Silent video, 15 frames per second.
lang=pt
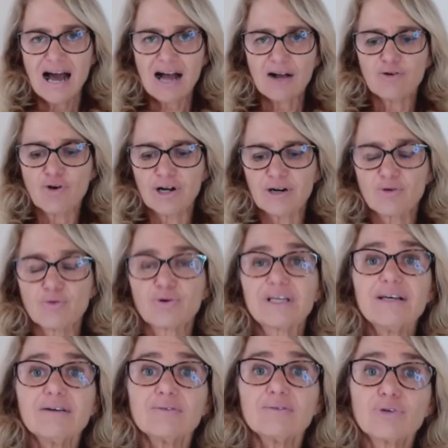Agora, o
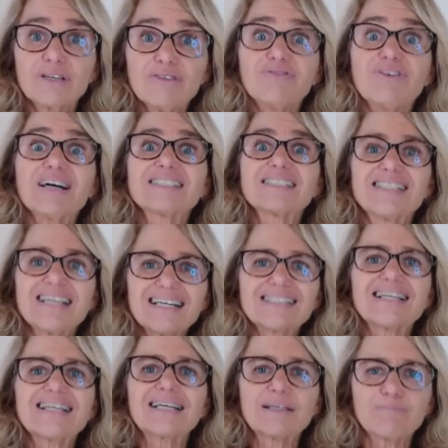que, o que
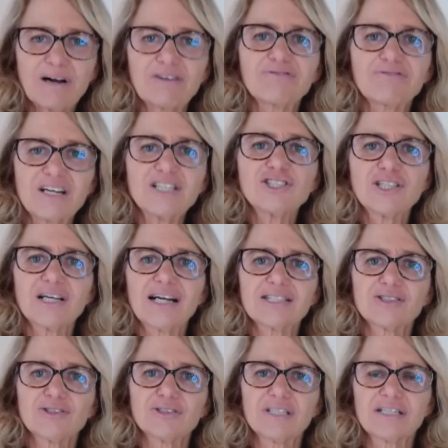fazer daqui para frente em
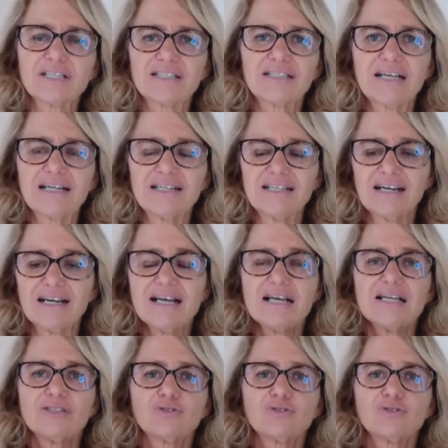relação à secretaria?